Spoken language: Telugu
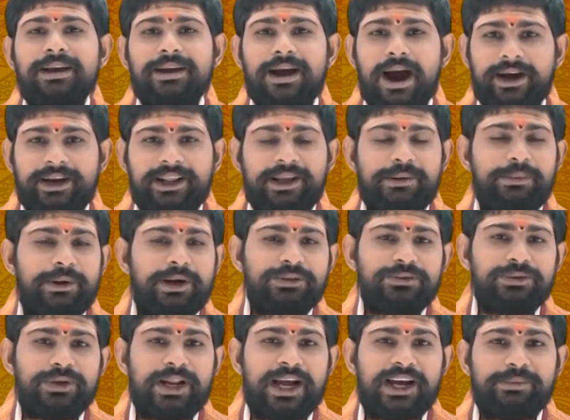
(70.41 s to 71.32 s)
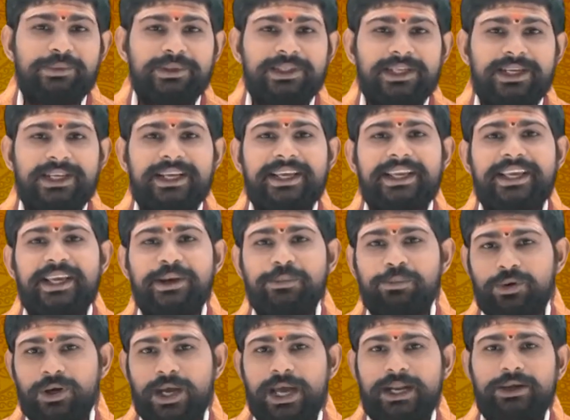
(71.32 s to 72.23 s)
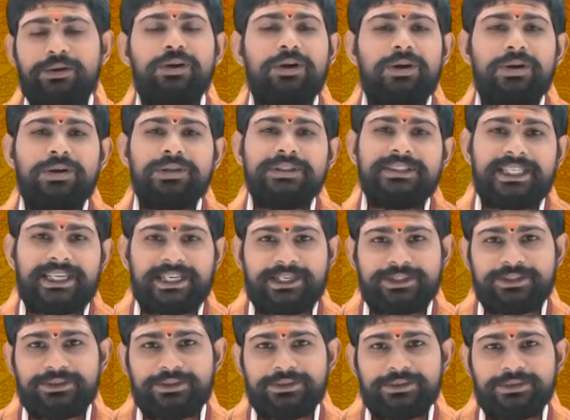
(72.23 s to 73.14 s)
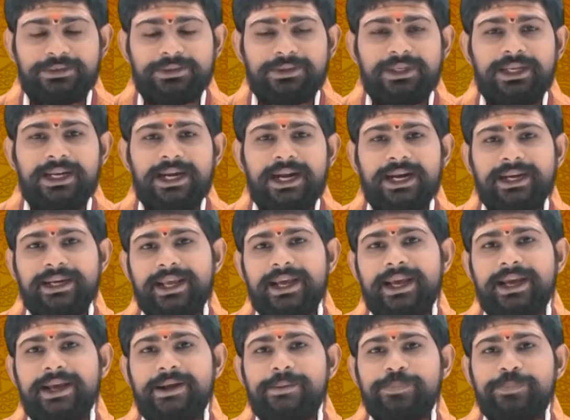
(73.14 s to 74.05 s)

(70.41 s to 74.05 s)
కాటేయబడచ్చు లేకపోతే కనుక ఏ మృగానికో చెక్కచ్చు అంటే